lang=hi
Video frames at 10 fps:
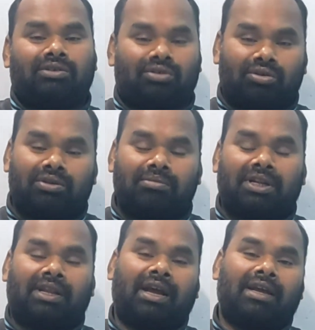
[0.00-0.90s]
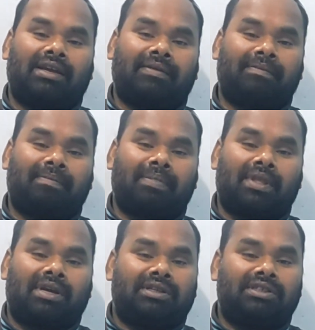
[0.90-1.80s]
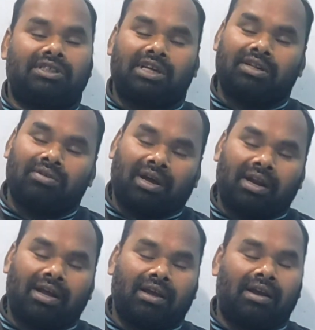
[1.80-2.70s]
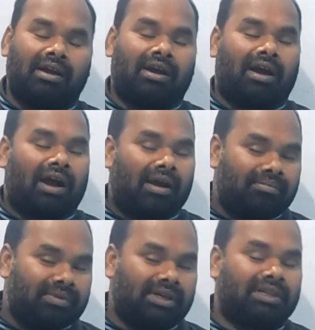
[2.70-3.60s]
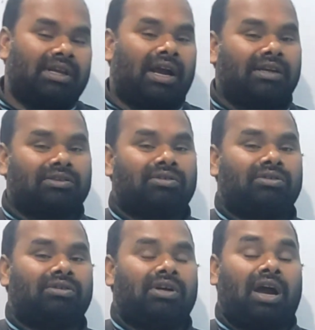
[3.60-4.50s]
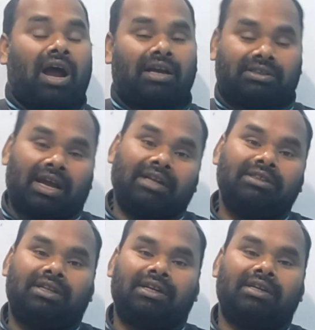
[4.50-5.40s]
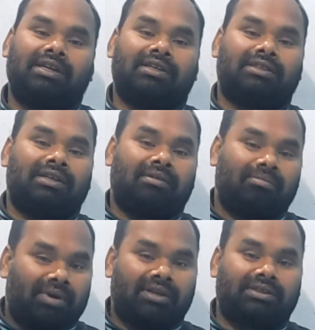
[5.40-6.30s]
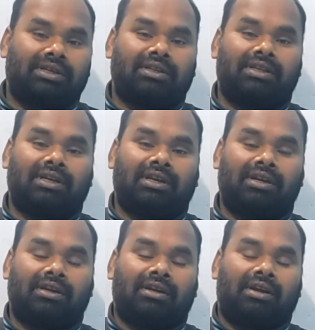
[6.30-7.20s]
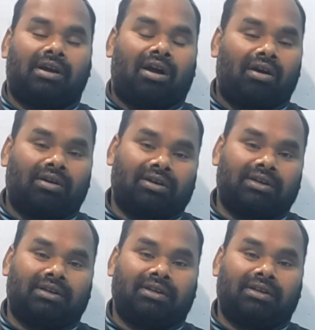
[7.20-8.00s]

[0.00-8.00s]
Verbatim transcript: स्रोत बताएं जिसके द्वारा आप इतिहास को आसानी तरीके से पढ़ सकते हैं और